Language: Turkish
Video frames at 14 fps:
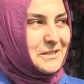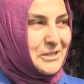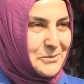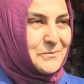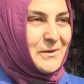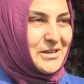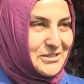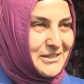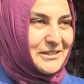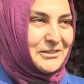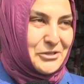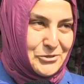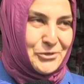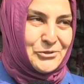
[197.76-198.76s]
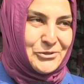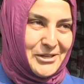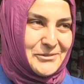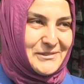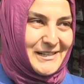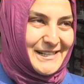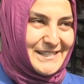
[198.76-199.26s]
İlk başlarda çok
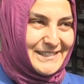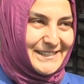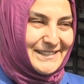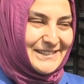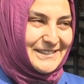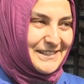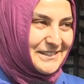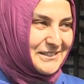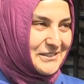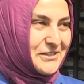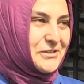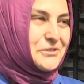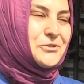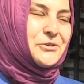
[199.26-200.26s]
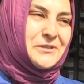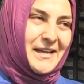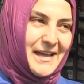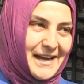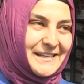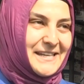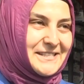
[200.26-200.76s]
tuhaf karşıladılar. Sonra
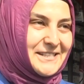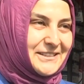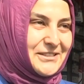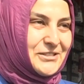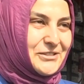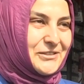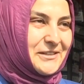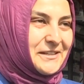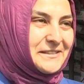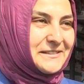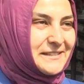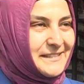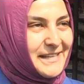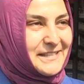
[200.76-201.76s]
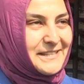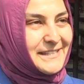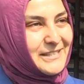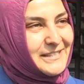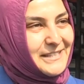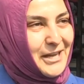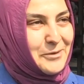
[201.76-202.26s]
herkes alıştı. Direkt
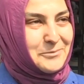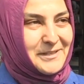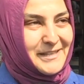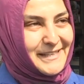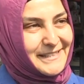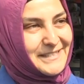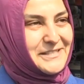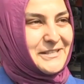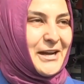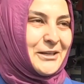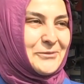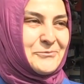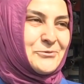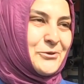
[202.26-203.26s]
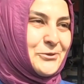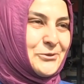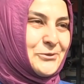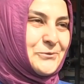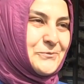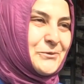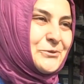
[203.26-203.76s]
gidin ablaya gidin yardımcı
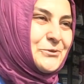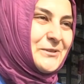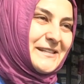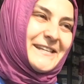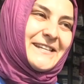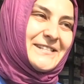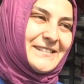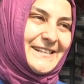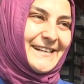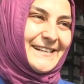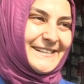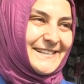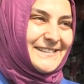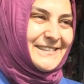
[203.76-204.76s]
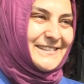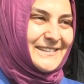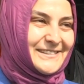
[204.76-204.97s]
olur moduna geçti herkes.